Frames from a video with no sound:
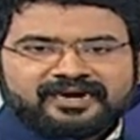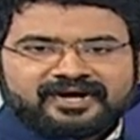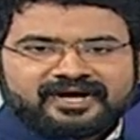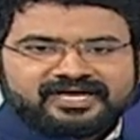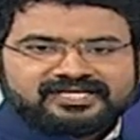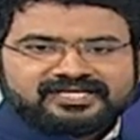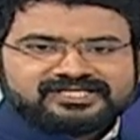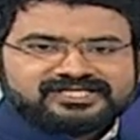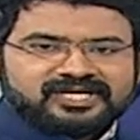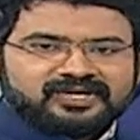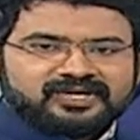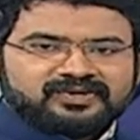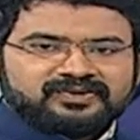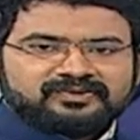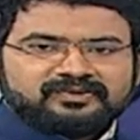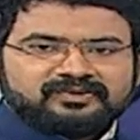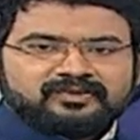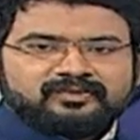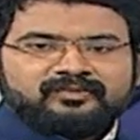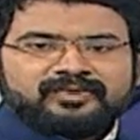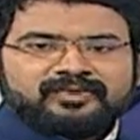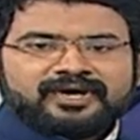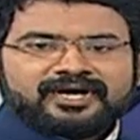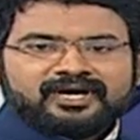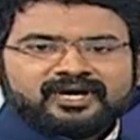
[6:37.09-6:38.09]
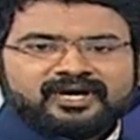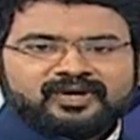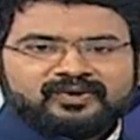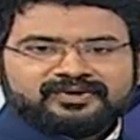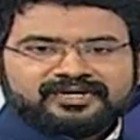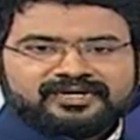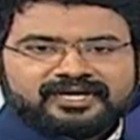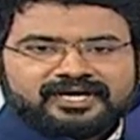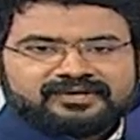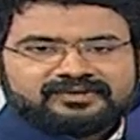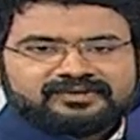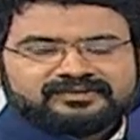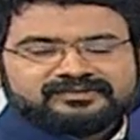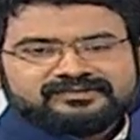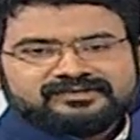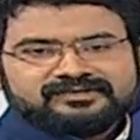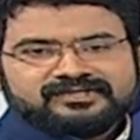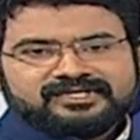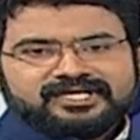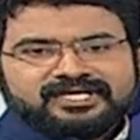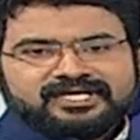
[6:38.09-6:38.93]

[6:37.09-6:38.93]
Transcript: ప్రకాష్ గౌడ్ బరిలో ఉన్నారు